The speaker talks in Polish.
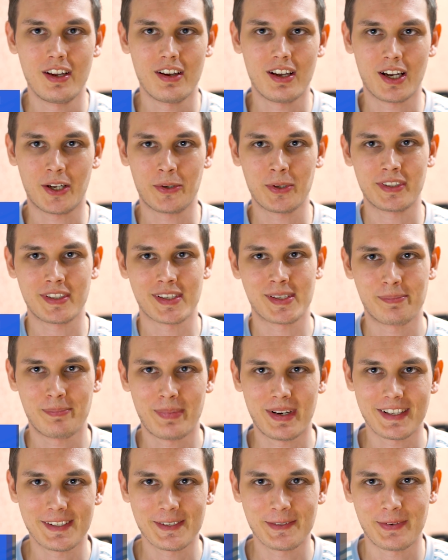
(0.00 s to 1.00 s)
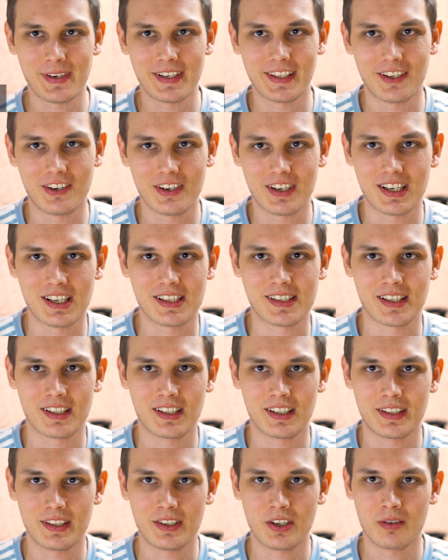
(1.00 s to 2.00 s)
Akurat jest bardzo fajna okazja
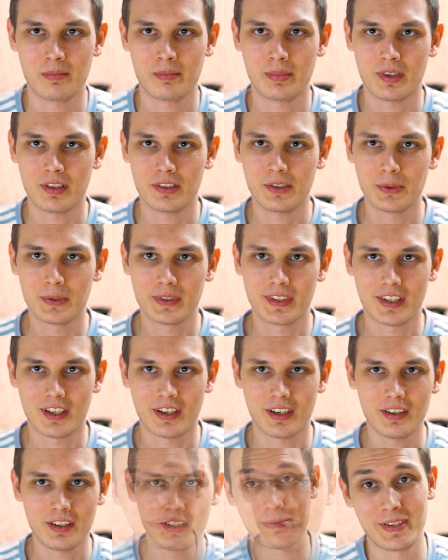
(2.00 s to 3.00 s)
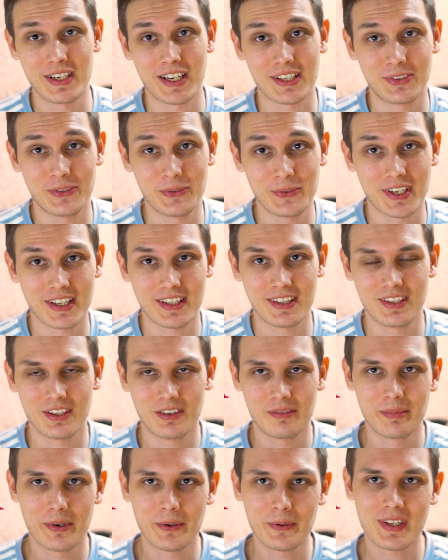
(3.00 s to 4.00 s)
do tego, bo jutro wylatuję do
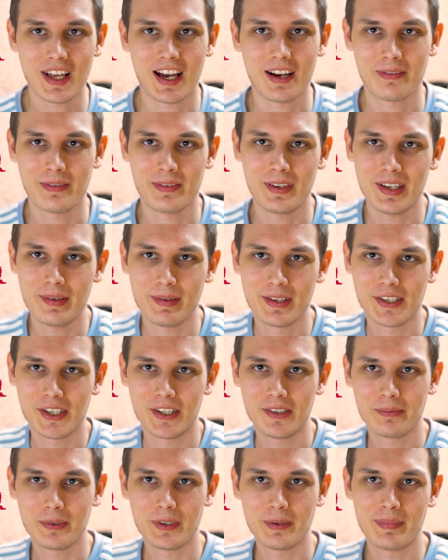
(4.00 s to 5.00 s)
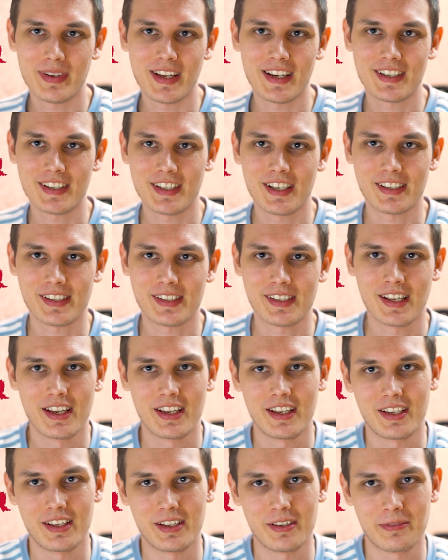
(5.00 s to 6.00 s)
Mołdawii. Będzie to mój pierwszy raz
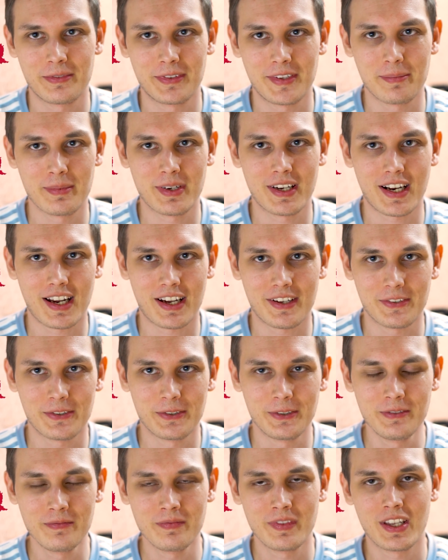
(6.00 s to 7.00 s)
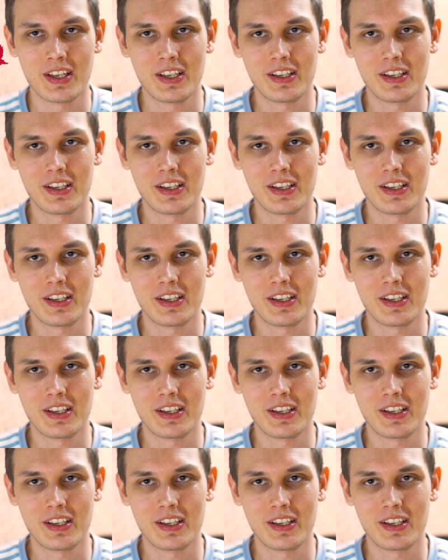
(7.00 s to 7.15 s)
e, w tym kraju.